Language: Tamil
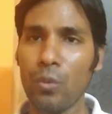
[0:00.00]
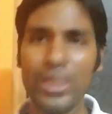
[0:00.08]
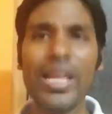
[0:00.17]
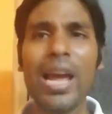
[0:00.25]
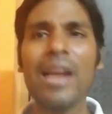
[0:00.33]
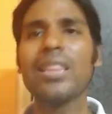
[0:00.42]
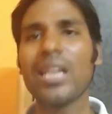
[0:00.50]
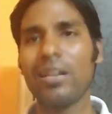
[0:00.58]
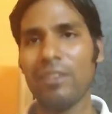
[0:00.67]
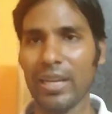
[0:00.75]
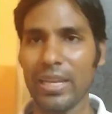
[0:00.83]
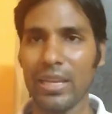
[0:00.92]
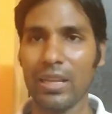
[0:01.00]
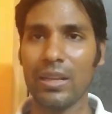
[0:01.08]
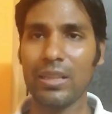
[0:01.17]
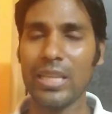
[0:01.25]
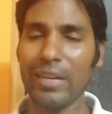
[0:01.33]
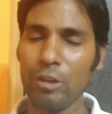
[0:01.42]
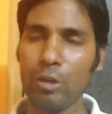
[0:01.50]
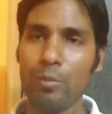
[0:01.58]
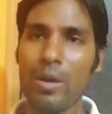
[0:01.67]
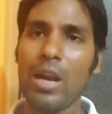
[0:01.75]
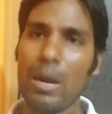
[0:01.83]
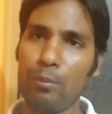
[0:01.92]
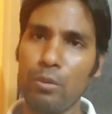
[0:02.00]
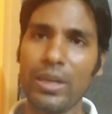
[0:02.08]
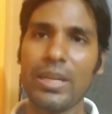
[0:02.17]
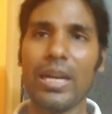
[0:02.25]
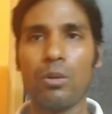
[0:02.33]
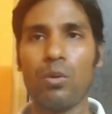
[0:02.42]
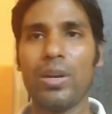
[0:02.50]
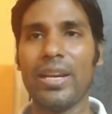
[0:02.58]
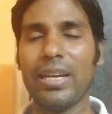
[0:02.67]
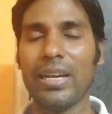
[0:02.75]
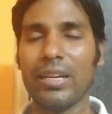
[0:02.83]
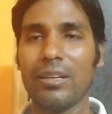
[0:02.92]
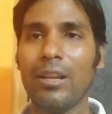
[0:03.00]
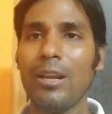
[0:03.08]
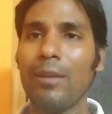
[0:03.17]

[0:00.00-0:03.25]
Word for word: உறுதியான தகவல்களை தெரிவிக்குமாறு அன்புடன் கேட்டுக்கொள்கின்றேன்